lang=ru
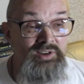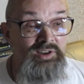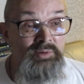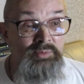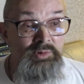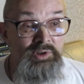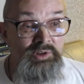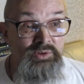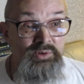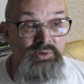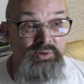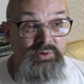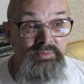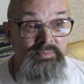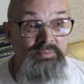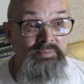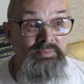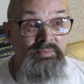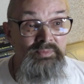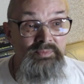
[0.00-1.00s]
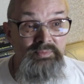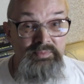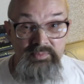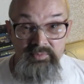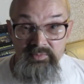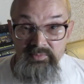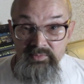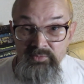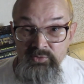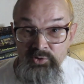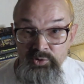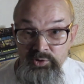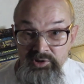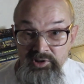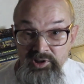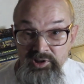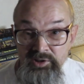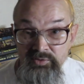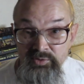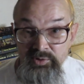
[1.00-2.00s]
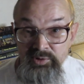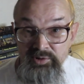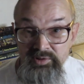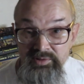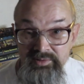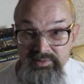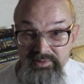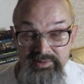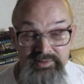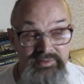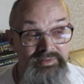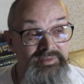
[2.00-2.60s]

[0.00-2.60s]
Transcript: команду. Вот так вот.